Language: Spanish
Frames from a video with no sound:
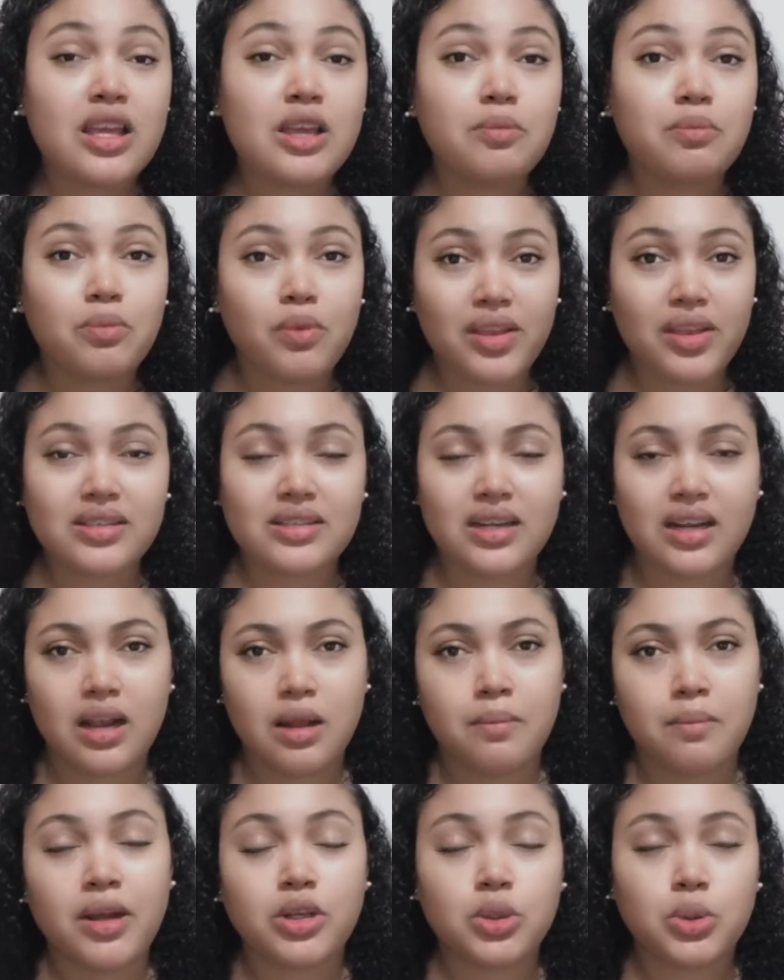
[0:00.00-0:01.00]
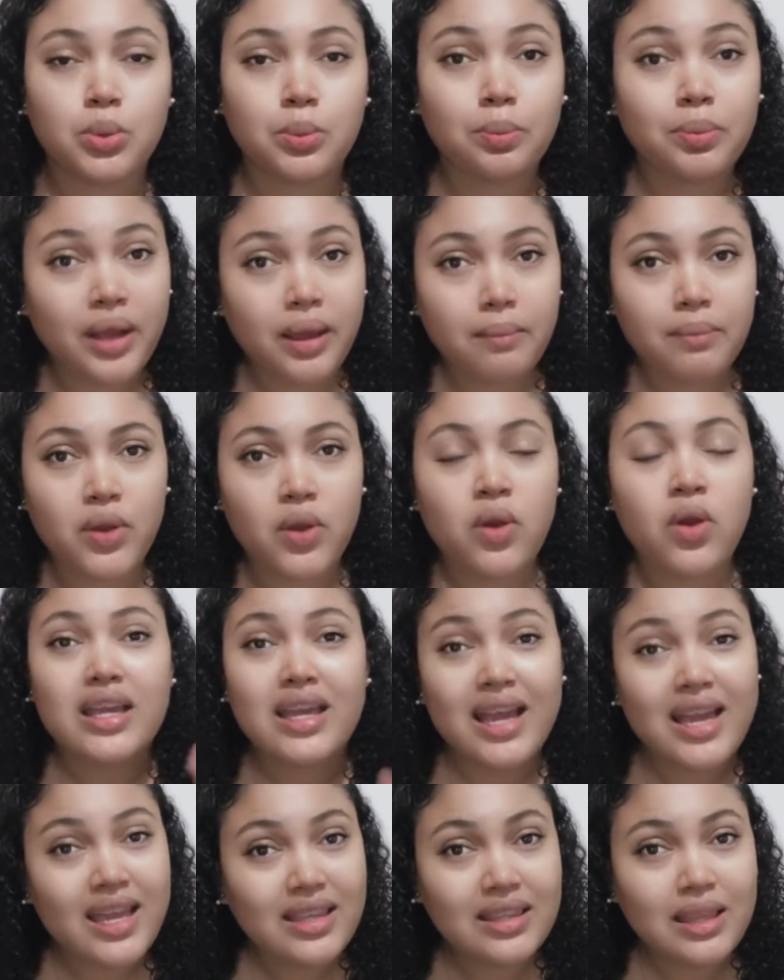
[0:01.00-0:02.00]
y puedas reclamar tu premio
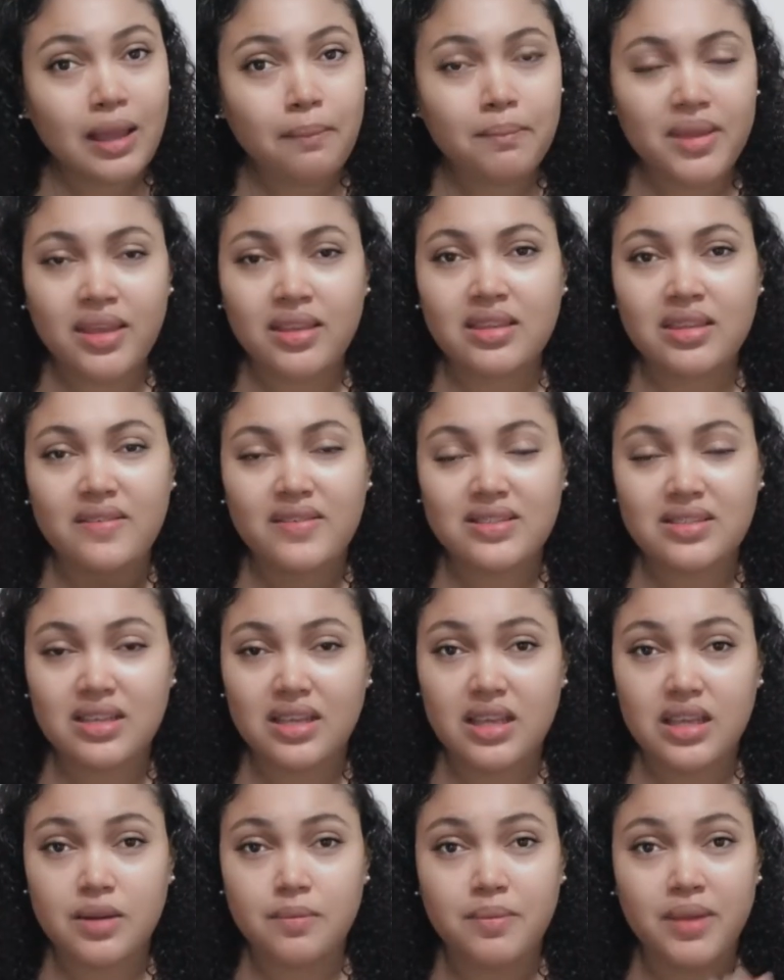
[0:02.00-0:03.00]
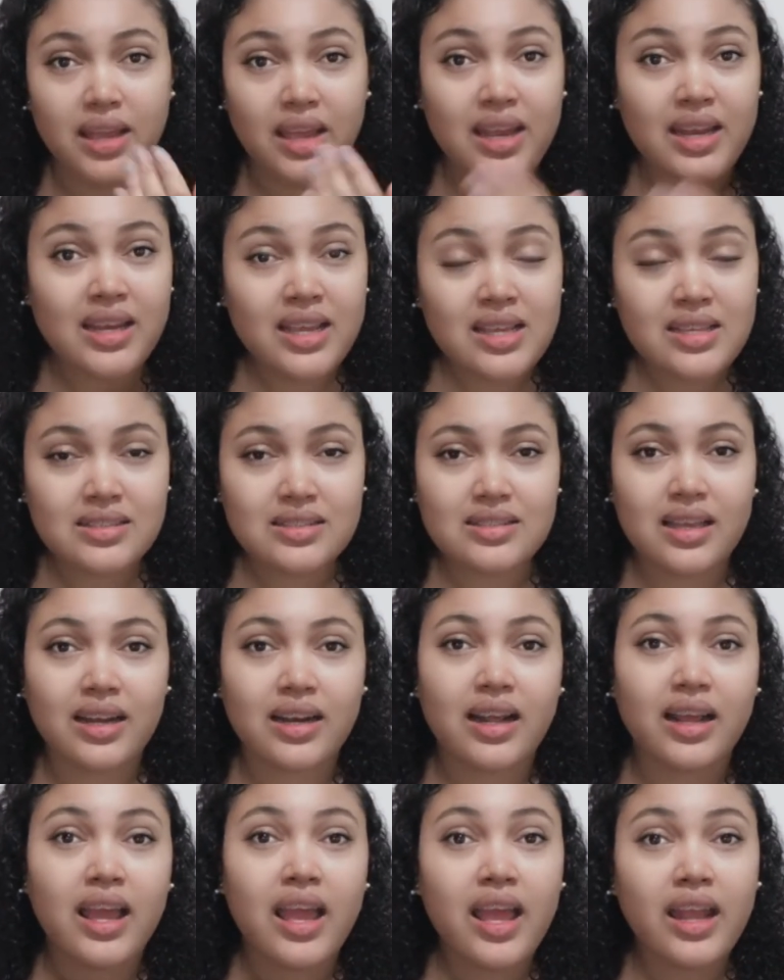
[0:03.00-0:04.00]
y también debe seguirme en
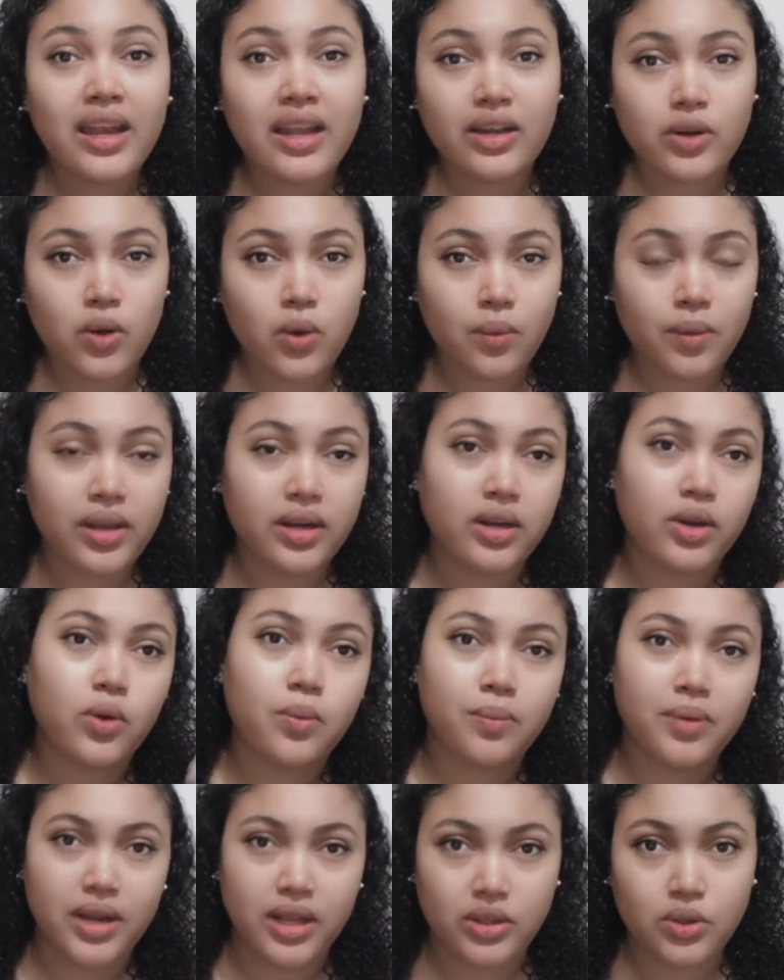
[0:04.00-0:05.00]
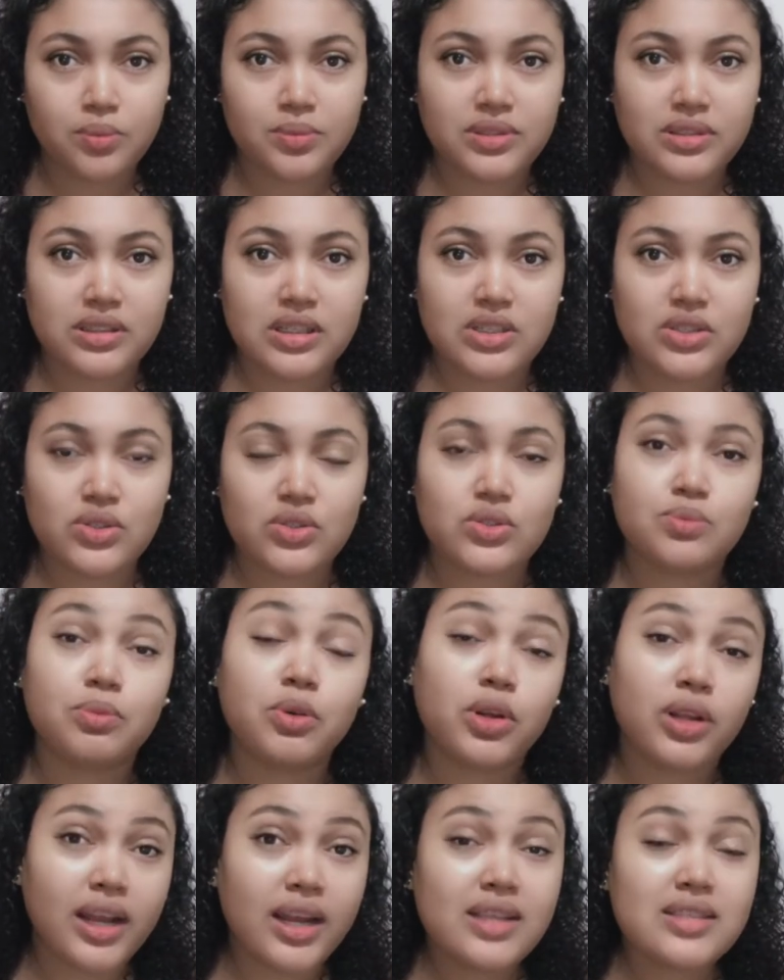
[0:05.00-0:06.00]
Instagram en arroba recuperando mis rizos.
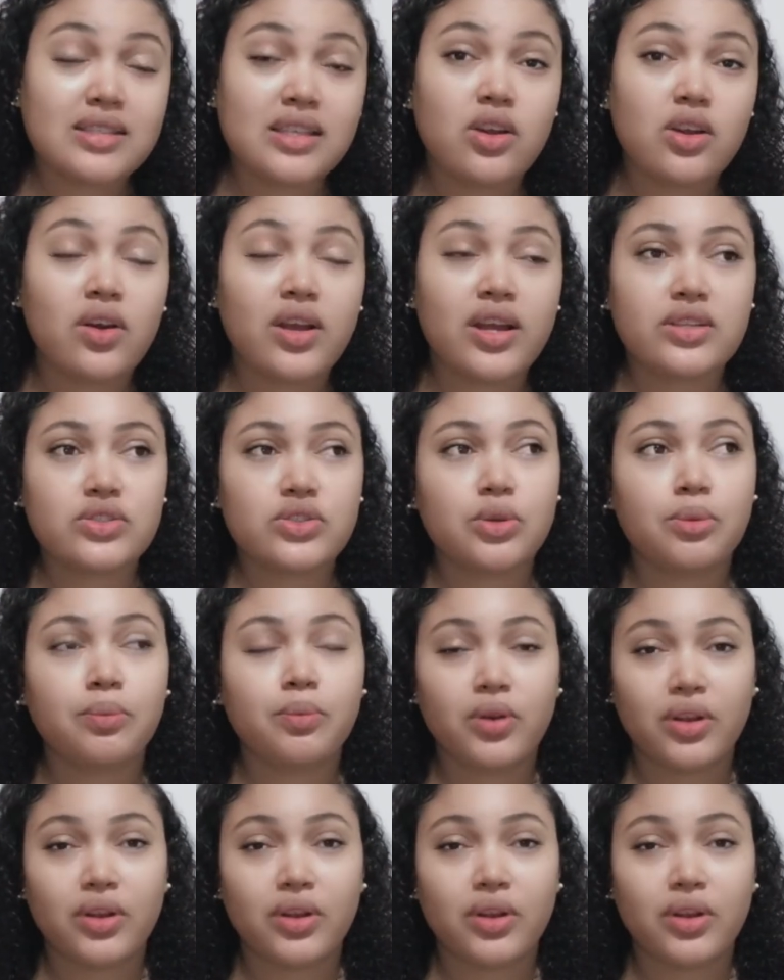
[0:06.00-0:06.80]
¿Por qué les digo esto?